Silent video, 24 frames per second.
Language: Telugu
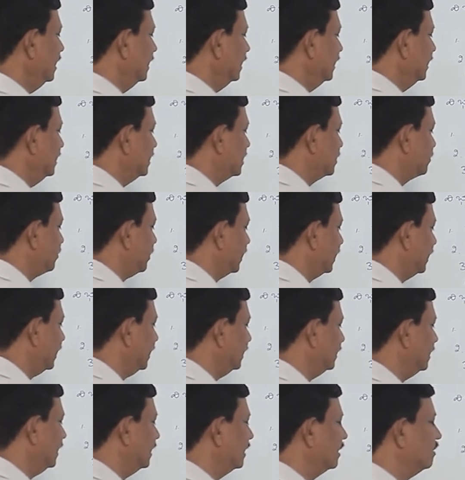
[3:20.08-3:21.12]
ఈ స్ఫటిక
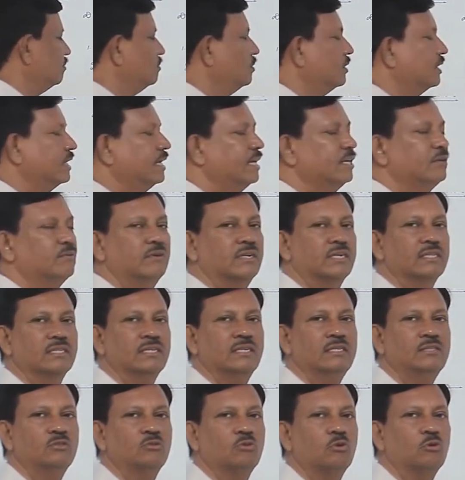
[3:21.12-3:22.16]
దండము
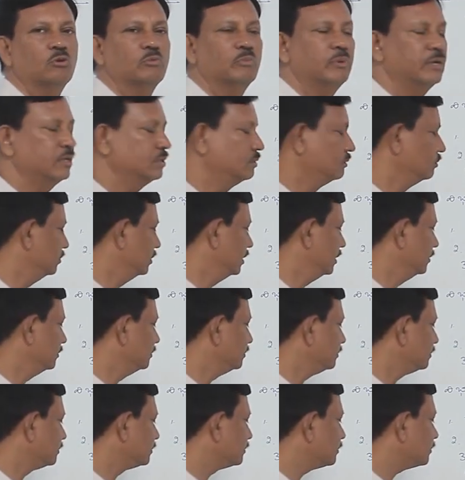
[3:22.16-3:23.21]
అనేటువంటిది తోడ్పడుతుంది
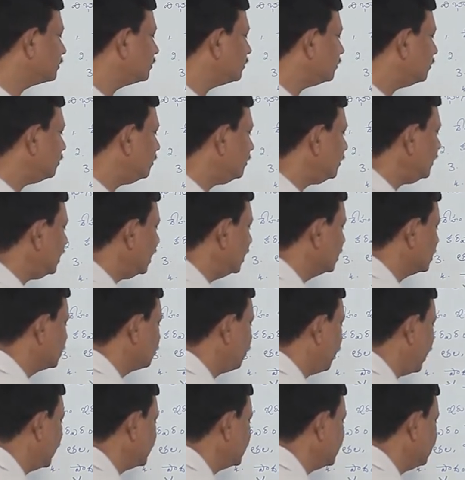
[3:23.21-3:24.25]

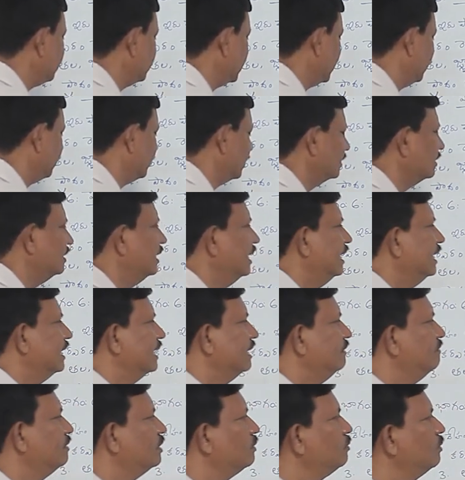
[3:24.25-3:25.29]
శ్వాస అవయవాలు
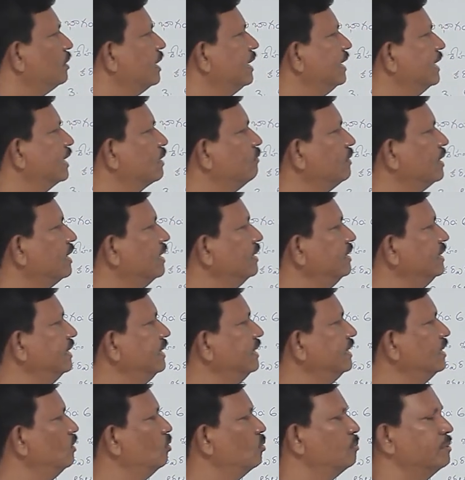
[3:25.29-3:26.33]
ఇవి కూడా ఎక్కువగా
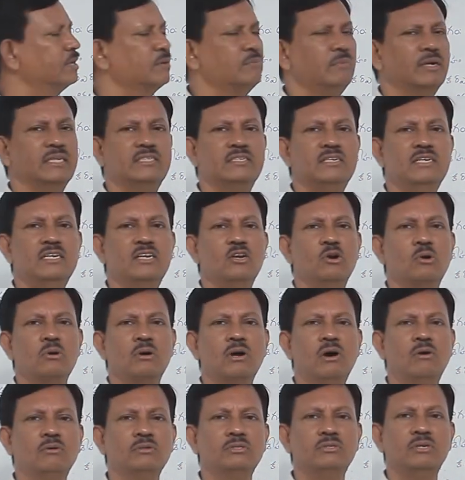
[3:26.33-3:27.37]
నీటి లోపల మంచినీటిలో
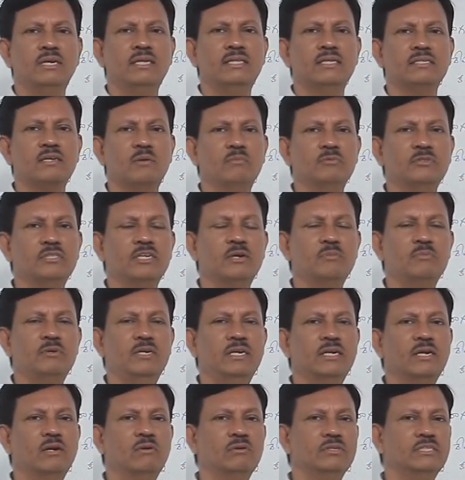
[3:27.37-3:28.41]
కావచ్చు లేదా సముద్రపు
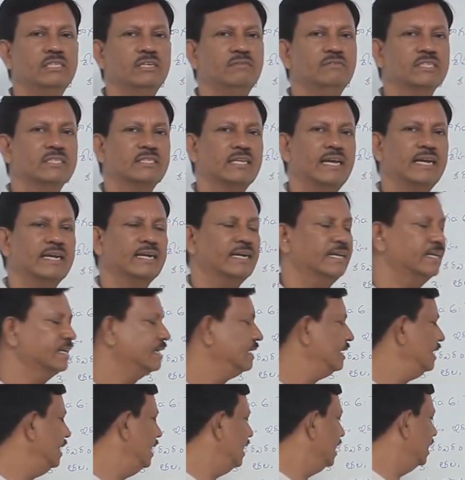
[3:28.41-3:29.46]
నీటిలో జీవిస్తాయి కనుక
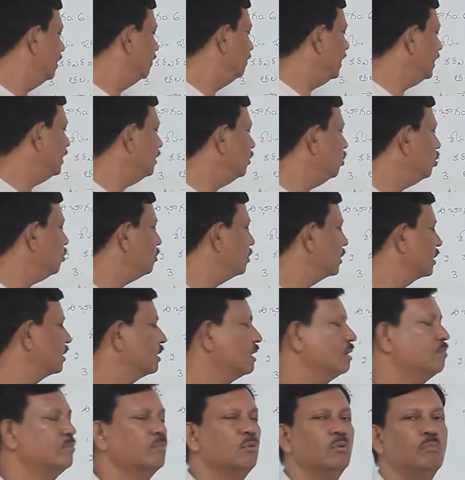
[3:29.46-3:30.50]
వీటి లోపల
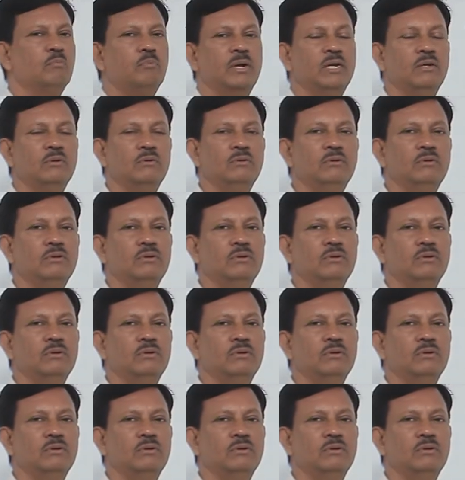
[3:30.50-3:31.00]
కూడా మొప్పలు